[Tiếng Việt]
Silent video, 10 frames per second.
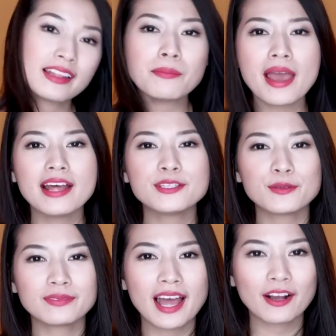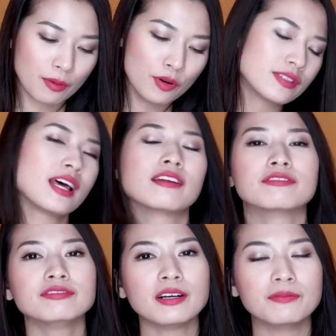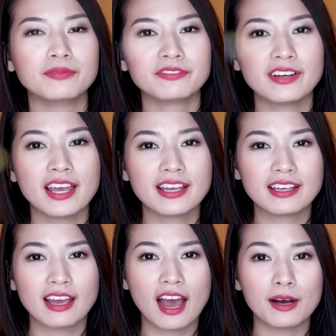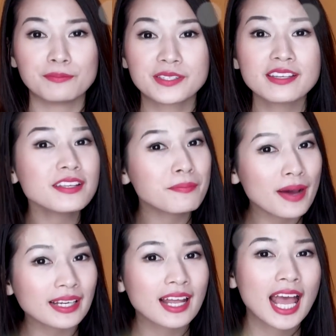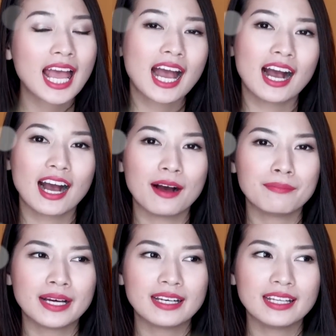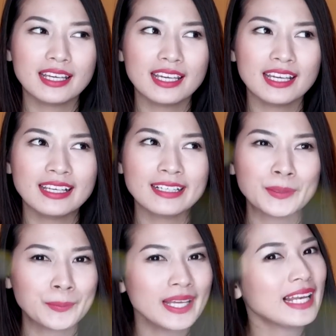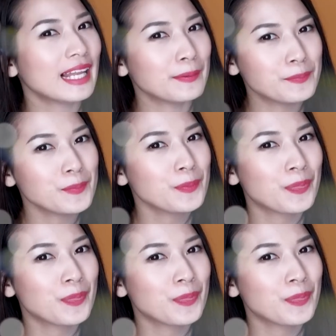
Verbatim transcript: Tiếp đến chúng ta có một sản phẩm về um, sữa rửa mặt uh, mà Ly không thích lắm